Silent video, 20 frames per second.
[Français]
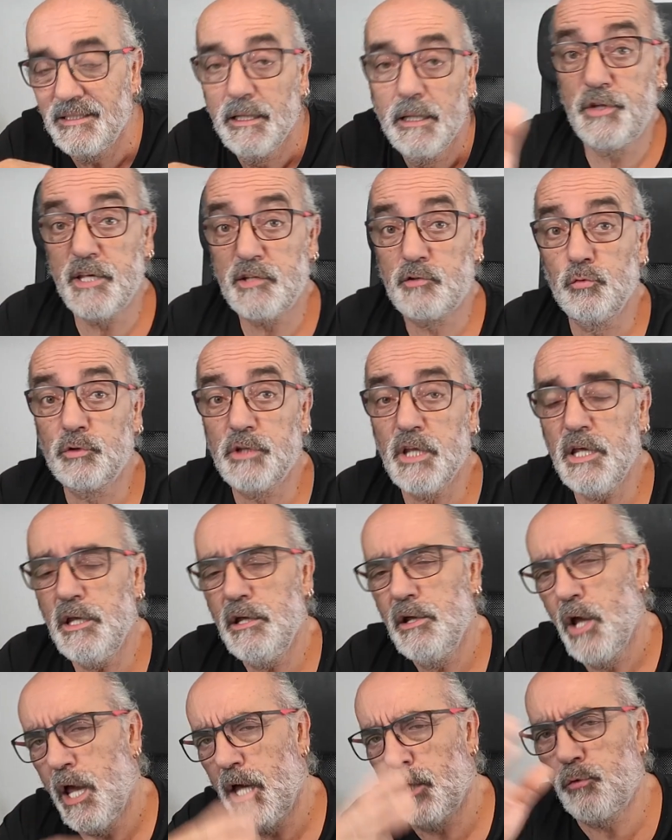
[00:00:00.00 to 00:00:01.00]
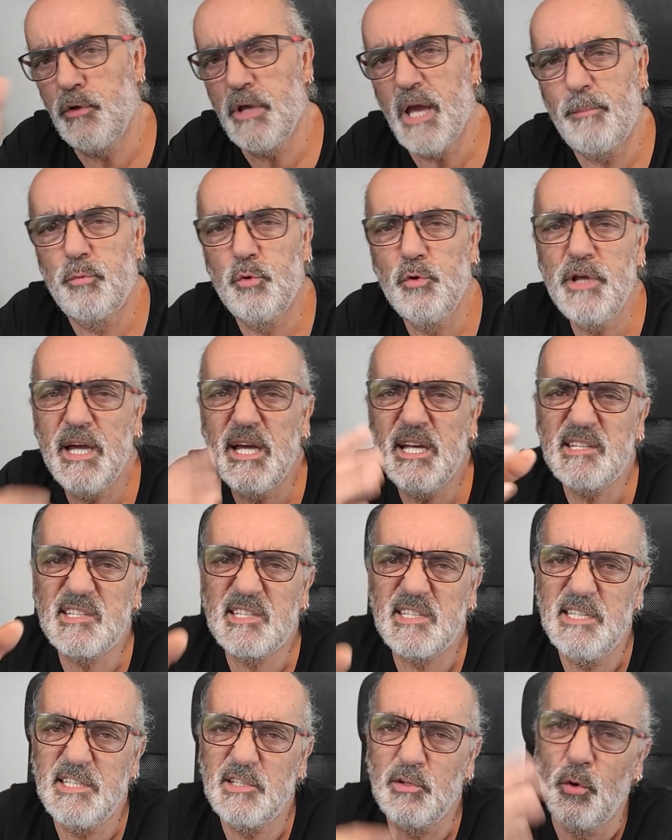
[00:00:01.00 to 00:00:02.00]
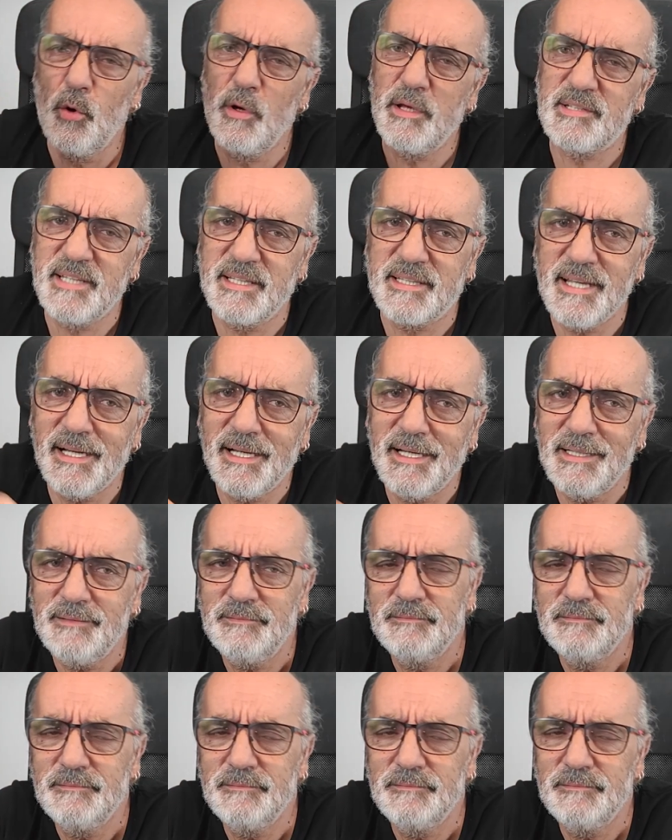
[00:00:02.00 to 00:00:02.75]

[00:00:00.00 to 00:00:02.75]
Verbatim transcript: Des outils, aiguille à bouillette, ciseaux, etc.